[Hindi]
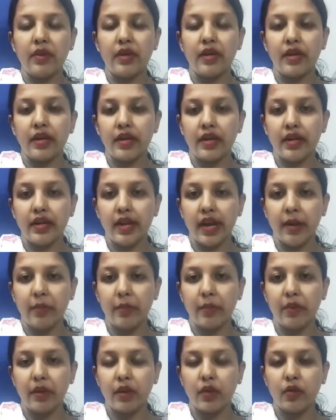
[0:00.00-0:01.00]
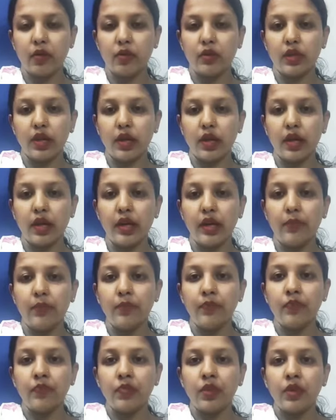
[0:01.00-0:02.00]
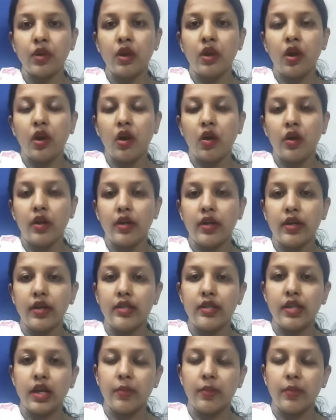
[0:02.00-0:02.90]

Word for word: पीरियड के टाइम पेन होता है और ये